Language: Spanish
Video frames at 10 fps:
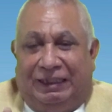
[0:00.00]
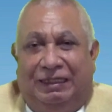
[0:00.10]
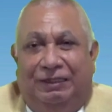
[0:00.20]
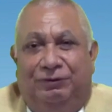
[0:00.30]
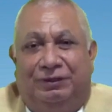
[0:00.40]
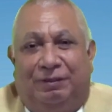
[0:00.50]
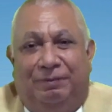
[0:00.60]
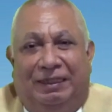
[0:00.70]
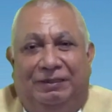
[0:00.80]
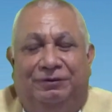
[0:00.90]
queridos
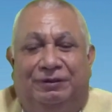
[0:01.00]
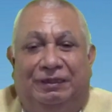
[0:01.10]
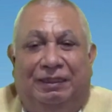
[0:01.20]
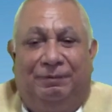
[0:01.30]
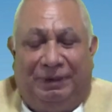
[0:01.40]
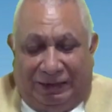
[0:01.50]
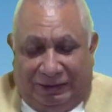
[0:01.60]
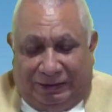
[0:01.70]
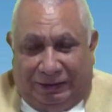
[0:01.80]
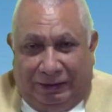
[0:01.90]
hermanos y
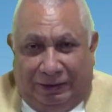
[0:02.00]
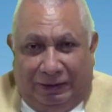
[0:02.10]
hermanas.